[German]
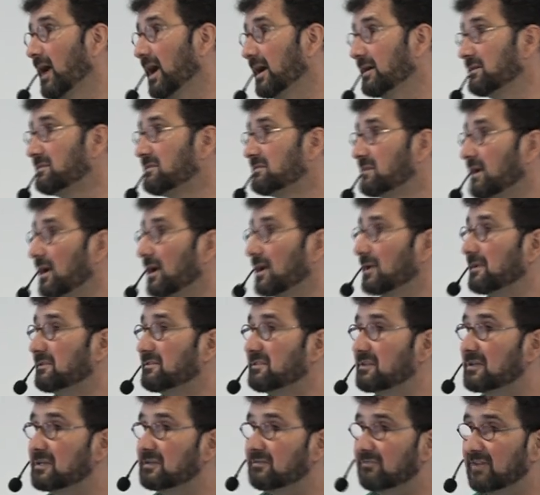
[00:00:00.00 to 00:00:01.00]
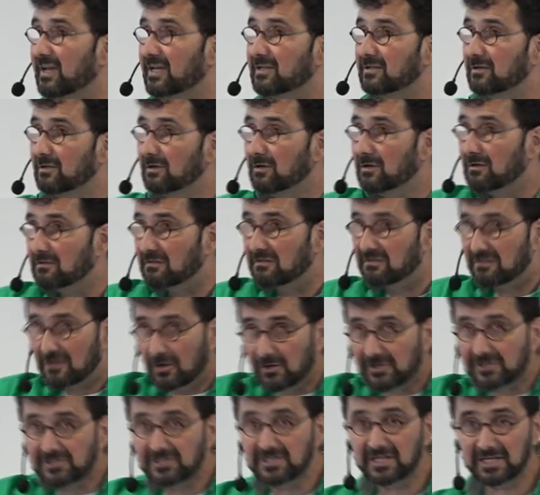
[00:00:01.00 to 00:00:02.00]
heißt, als ich werde
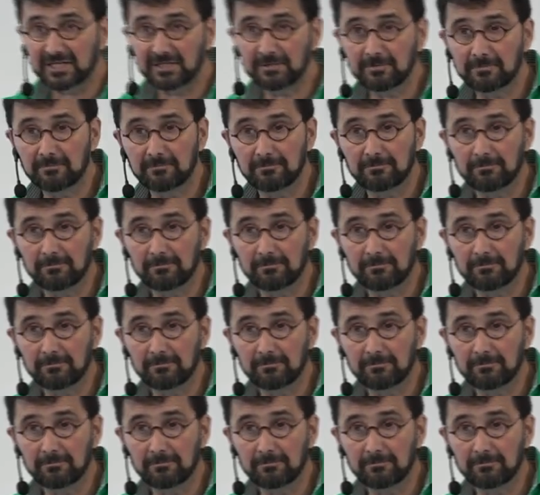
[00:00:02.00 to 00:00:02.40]
Söldner,